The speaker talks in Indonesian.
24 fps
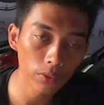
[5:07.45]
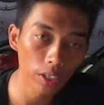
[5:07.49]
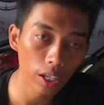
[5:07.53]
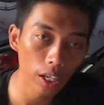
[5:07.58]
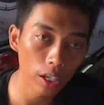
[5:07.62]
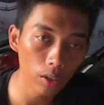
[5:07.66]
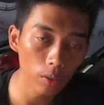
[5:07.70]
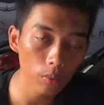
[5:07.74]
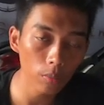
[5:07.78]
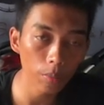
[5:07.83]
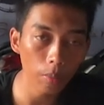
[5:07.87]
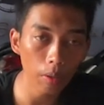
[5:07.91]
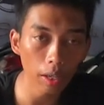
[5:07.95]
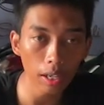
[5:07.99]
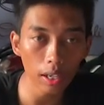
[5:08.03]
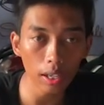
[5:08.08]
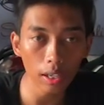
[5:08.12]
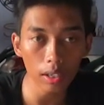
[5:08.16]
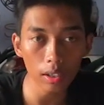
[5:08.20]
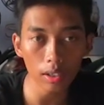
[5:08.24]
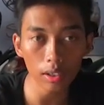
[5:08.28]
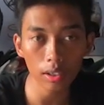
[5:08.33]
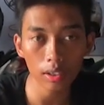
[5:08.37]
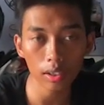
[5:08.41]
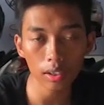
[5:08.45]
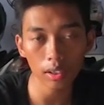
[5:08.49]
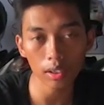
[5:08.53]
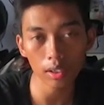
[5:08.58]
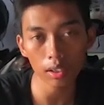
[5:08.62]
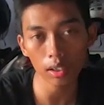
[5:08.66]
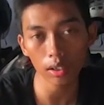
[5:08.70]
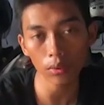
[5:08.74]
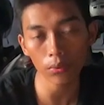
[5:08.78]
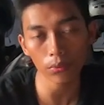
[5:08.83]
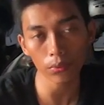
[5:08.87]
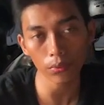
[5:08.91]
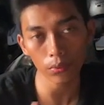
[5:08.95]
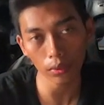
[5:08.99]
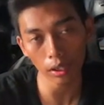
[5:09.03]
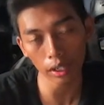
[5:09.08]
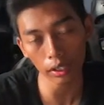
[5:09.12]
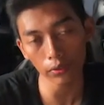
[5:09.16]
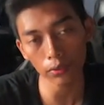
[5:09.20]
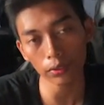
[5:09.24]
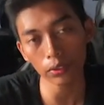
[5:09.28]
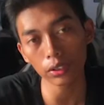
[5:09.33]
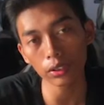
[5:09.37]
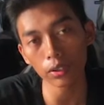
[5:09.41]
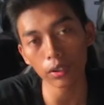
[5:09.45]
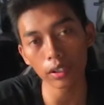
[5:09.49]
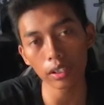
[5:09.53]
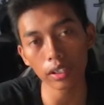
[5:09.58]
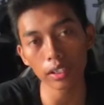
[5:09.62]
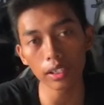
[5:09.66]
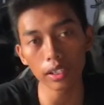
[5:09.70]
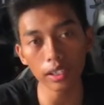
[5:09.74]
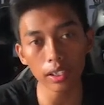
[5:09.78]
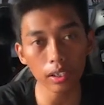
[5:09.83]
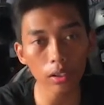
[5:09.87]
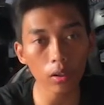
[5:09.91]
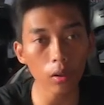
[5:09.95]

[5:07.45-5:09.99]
Jangan lupa uh, like video ini,